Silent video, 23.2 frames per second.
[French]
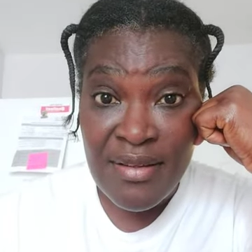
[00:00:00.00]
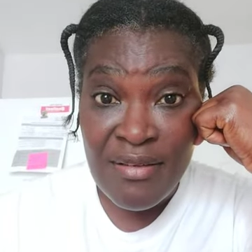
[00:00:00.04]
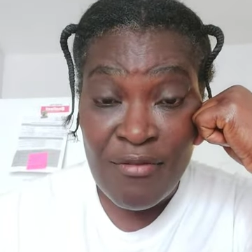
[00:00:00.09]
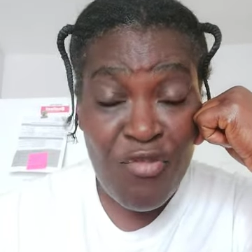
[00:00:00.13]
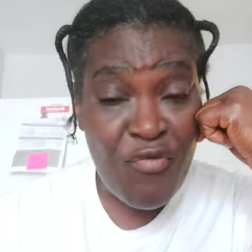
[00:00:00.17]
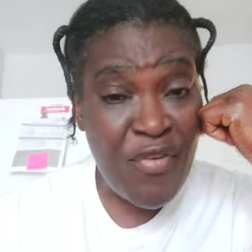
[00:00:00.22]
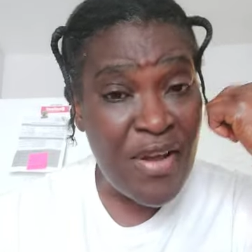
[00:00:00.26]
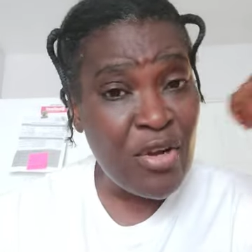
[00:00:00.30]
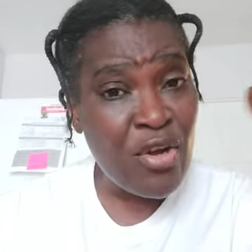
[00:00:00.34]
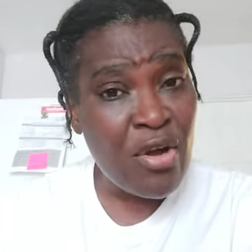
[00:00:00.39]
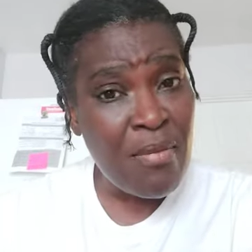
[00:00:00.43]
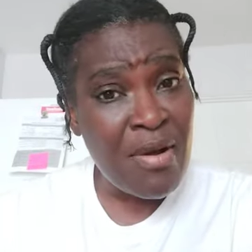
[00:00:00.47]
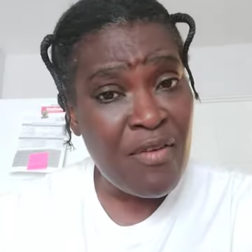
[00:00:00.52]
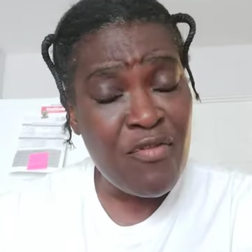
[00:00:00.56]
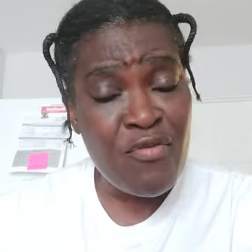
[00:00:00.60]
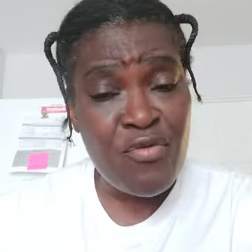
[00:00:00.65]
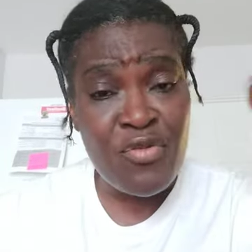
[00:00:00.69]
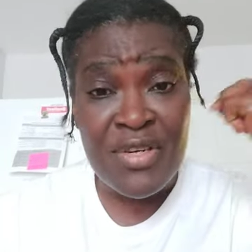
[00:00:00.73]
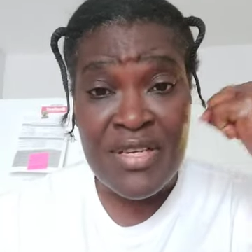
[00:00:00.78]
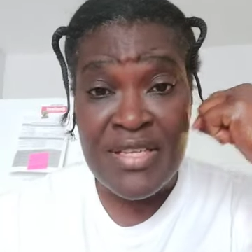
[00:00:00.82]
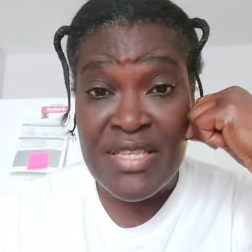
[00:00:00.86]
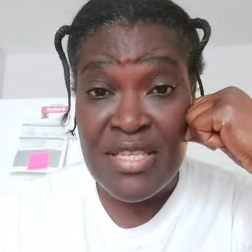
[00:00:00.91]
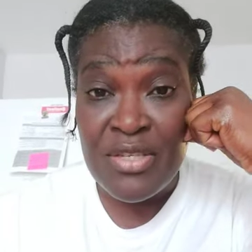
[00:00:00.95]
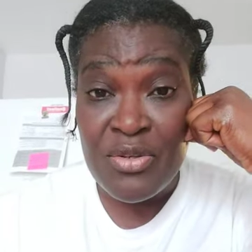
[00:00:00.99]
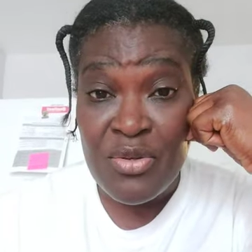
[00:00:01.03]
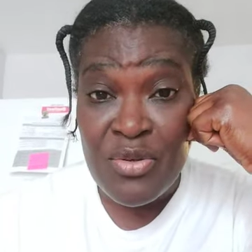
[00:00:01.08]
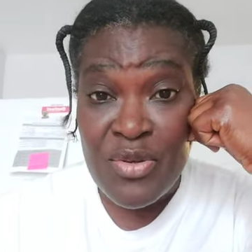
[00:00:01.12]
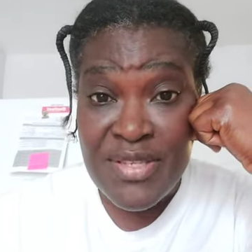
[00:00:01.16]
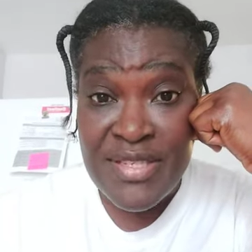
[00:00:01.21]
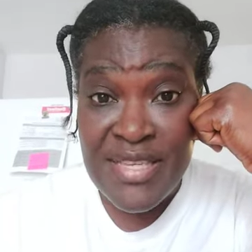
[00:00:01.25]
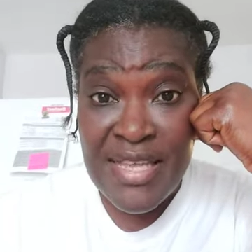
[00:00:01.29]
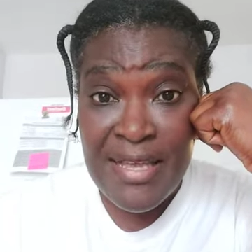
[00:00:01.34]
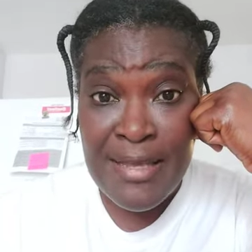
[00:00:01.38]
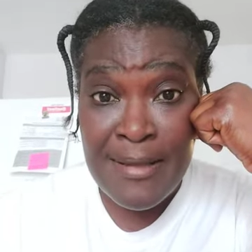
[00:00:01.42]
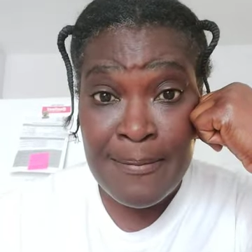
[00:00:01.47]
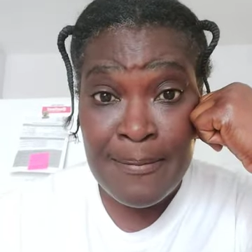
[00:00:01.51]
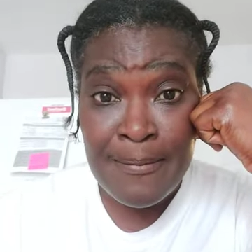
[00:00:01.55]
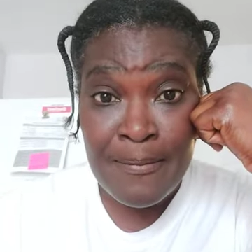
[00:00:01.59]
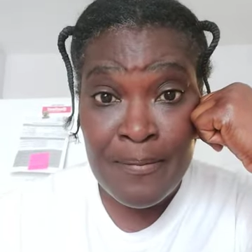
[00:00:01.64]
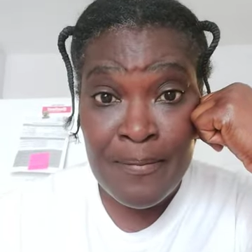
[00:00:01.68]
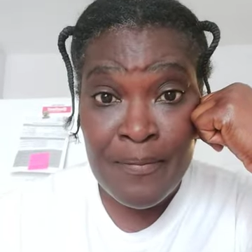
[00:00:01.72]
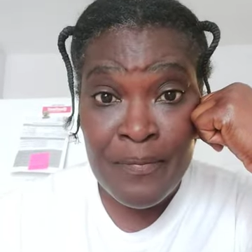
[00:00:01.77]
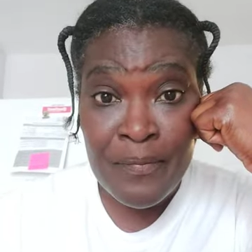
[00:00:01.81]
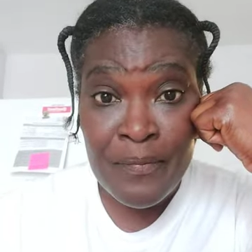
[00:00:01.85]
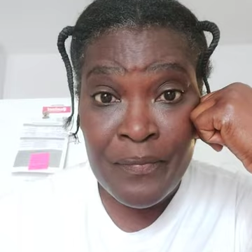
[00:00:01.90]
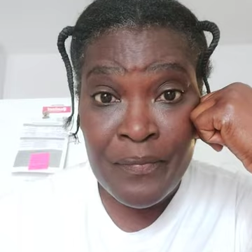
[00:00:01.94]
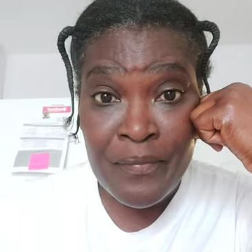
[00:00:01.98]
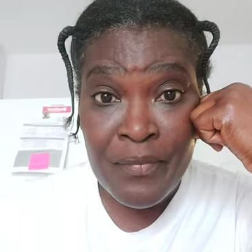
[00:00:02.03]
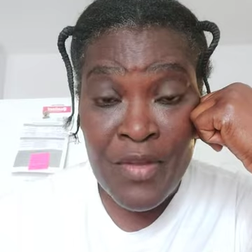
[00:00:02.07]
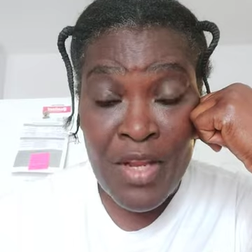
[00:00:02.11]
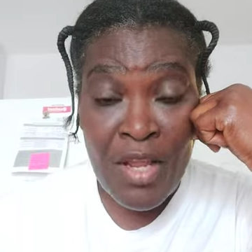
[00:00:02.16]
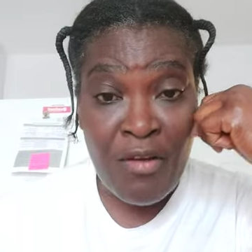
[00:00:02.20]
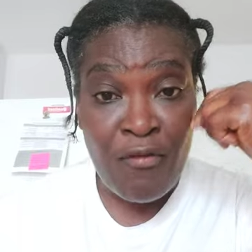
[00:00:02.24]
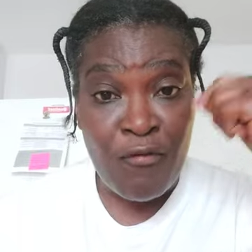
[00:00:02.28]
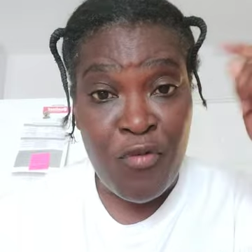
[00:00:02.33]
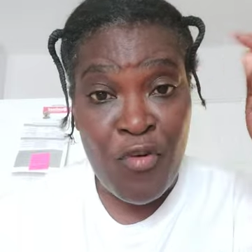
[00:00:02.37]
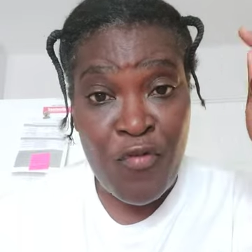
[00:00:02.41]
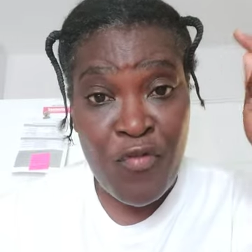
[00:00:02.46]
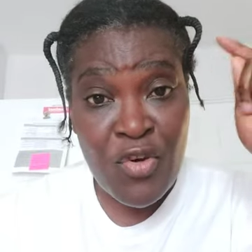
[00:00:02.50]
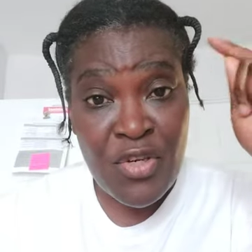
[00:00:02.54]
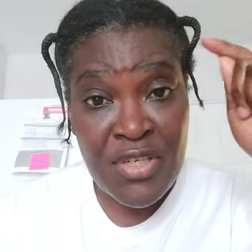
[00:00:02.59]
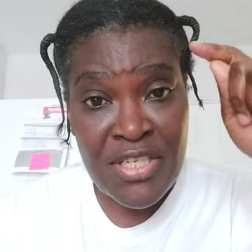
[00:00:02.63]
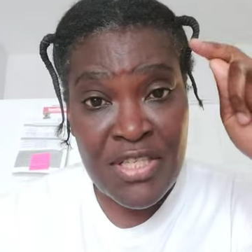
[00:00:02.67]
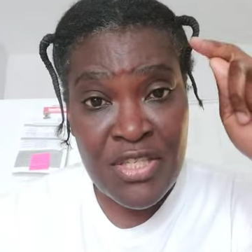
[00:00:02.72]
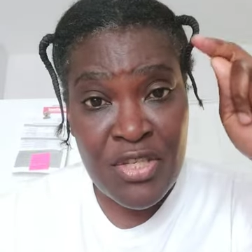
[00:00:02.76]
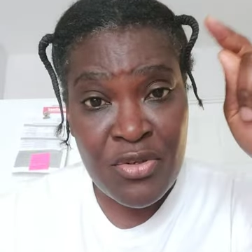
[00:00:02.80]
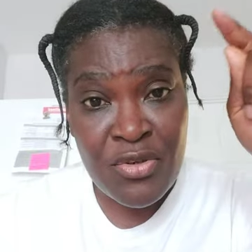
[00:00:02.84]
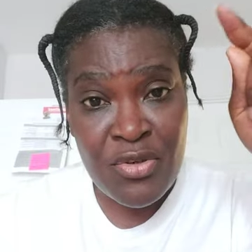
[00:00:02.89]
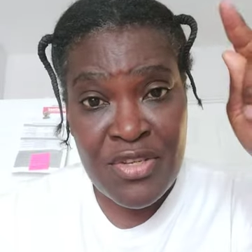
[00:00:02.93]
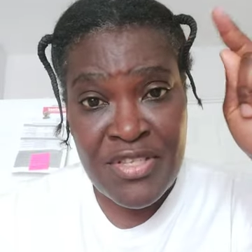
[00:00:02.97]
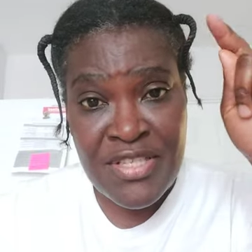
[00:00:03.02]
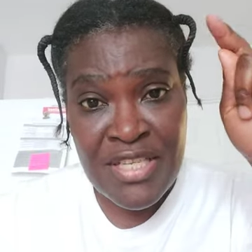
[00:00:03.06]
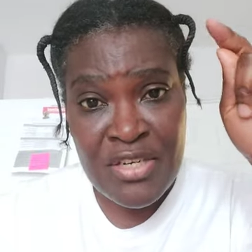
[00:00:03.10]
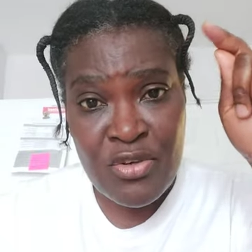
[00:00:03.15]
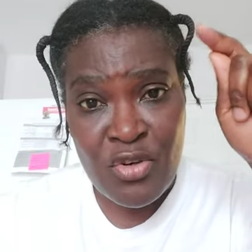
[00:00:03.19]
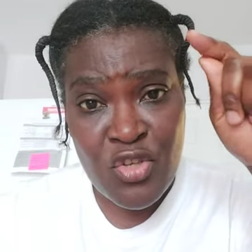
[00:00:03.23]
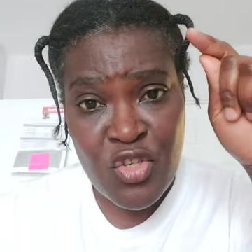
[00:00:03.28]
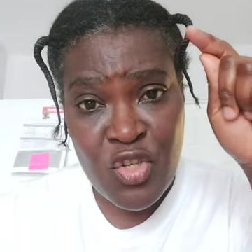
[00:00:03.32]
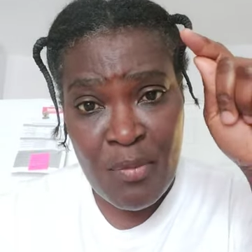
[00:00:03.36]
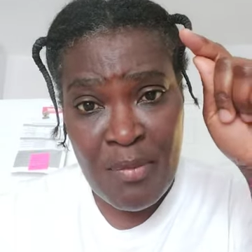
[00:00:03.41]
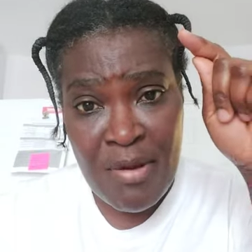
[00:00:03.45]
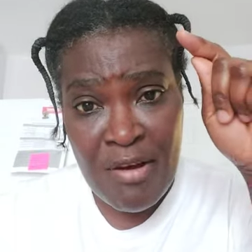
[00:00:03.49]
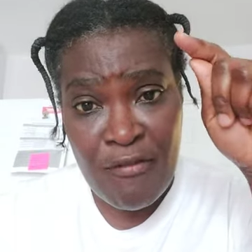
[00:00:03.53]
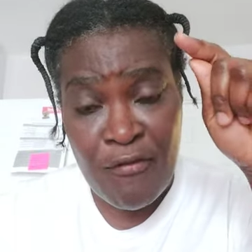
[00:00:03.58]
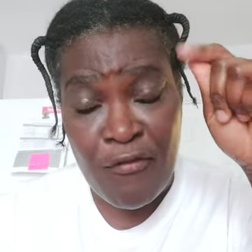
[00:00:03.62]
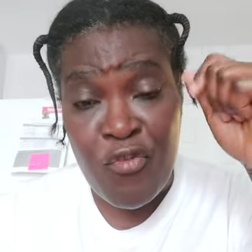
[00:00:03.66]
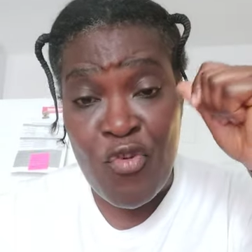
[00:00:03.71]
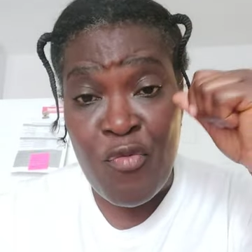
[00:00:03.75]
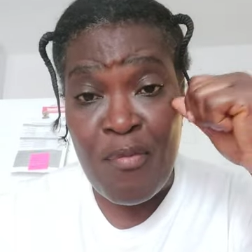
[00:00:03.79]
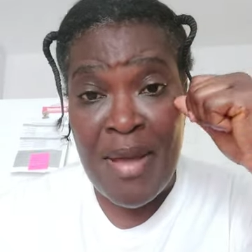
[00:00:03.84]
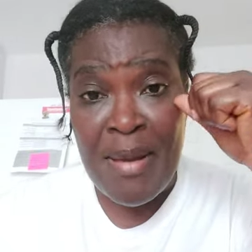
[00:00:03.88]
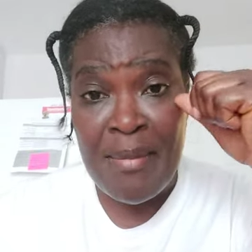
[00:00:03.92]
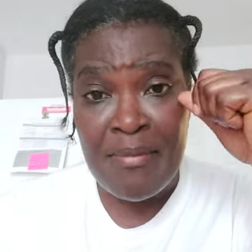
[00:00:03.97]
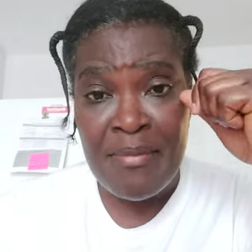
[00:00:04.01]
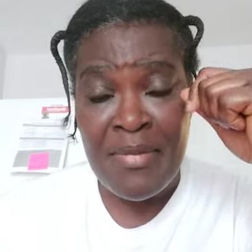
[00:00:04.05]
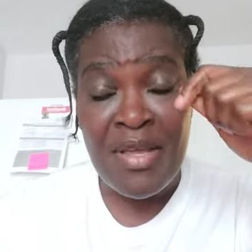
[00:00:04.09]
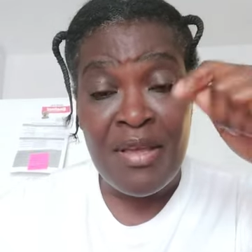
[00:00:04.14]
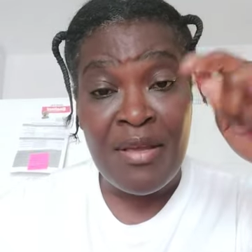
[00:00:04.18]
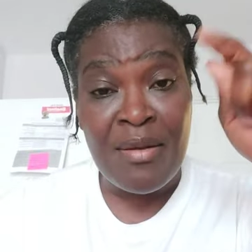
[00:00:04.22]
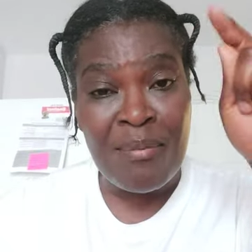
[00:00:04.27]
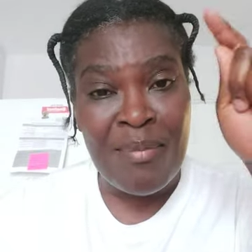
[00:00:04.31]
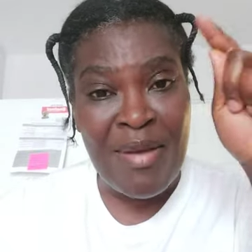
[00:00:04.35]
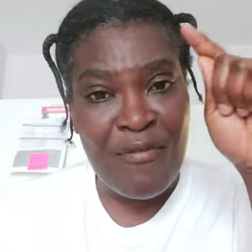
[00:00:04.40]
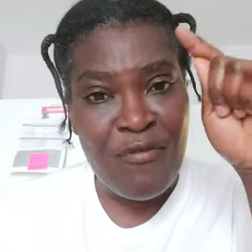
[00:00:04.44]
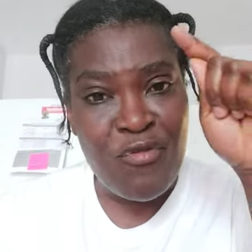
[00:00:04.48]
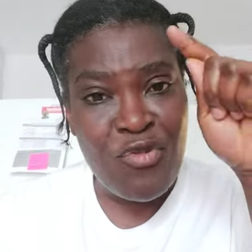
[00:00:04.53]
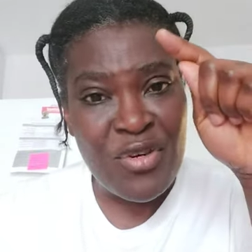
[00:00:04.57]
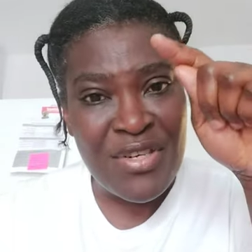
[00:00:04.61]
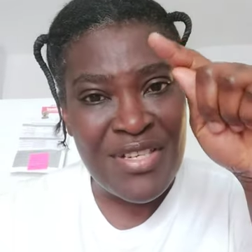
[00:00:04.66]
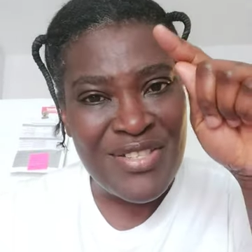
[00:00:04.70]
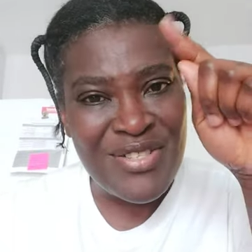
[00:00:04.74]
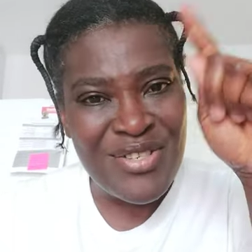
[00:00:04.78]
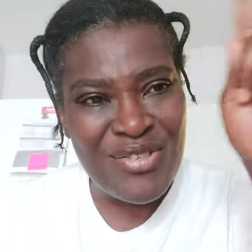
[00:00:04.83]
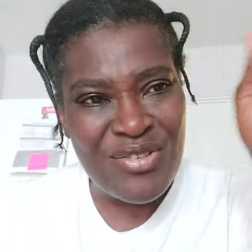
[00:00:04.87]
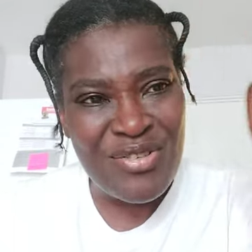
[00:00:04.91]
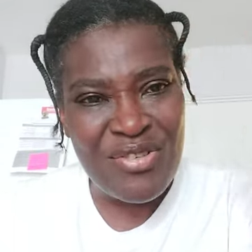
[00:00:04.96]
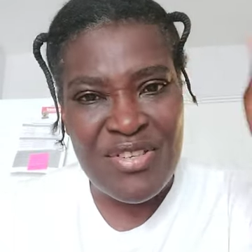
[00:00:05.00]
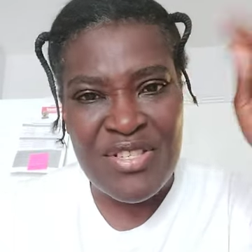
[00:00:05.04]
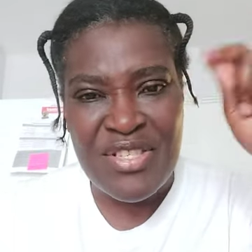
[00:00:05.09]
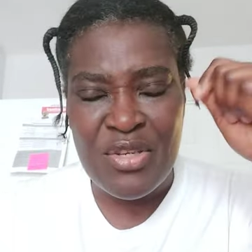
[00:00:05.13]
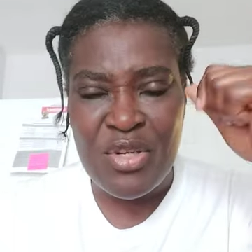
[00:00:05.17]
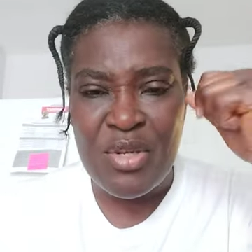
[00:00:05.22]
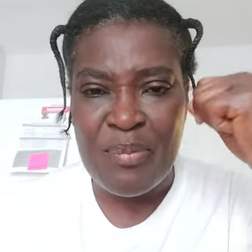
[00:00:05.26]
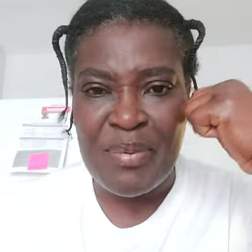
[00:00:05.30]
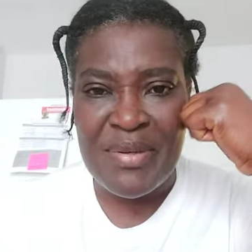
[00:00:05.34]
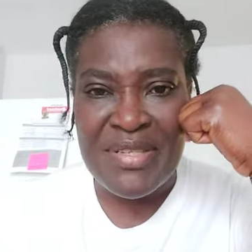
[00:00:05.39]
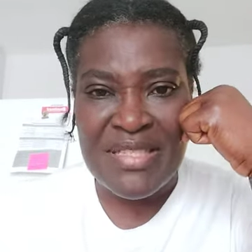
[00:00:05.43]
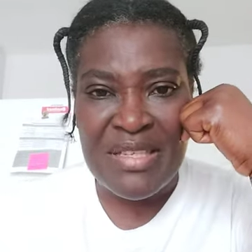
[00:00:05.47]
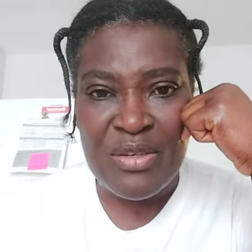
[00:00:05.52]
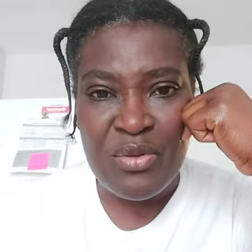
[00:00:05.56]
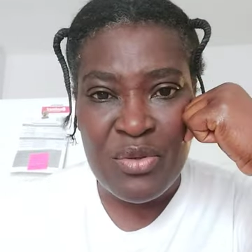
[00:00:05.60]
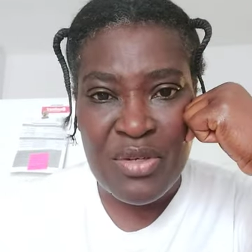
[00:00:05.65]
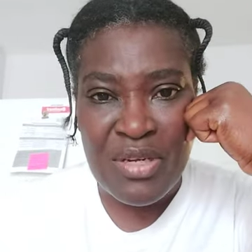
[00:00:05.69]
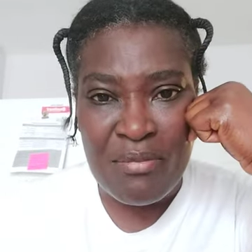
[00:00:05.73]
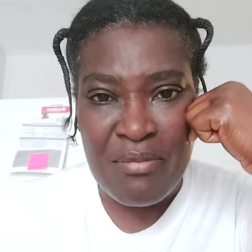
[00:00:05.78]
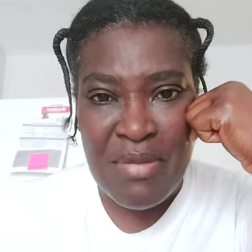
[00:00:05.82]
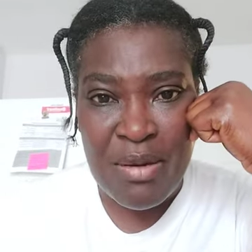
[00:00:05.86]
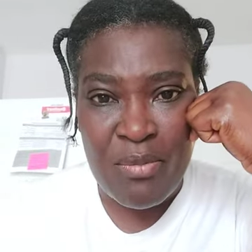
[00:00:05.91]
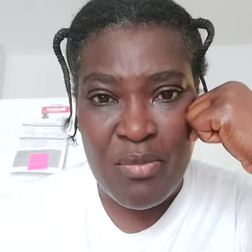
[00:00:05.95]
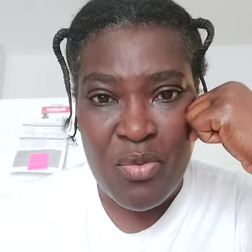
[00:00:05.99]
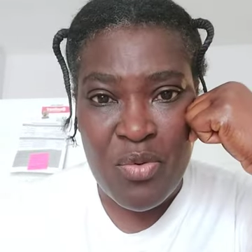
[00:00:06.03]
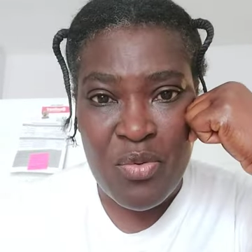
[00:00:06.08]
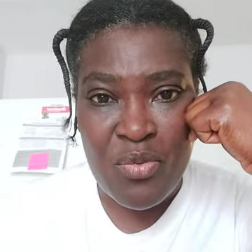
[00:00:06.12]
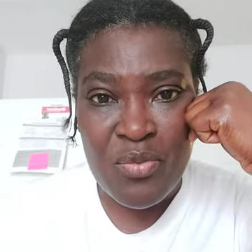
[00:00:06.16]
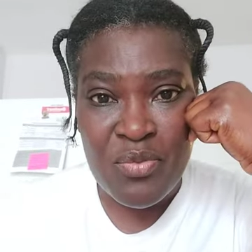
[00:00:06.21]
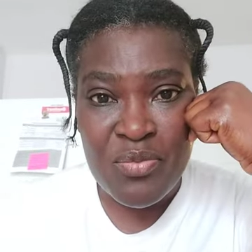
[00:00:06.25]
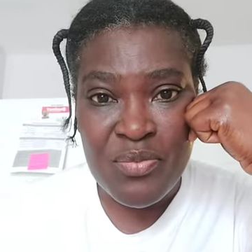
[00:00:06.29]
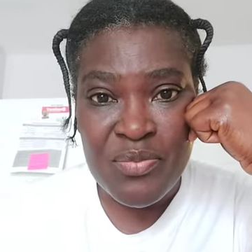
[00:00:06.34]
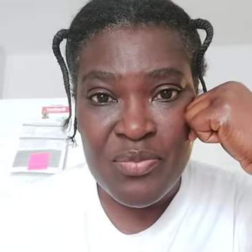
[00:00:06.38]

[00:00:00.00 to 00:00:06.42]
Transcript: Vous voyez comment vous vous ridiculisez Vous vous ridiculisez non seulement vous-même, mais vous ridiculisez le président Laurent Gbagbo.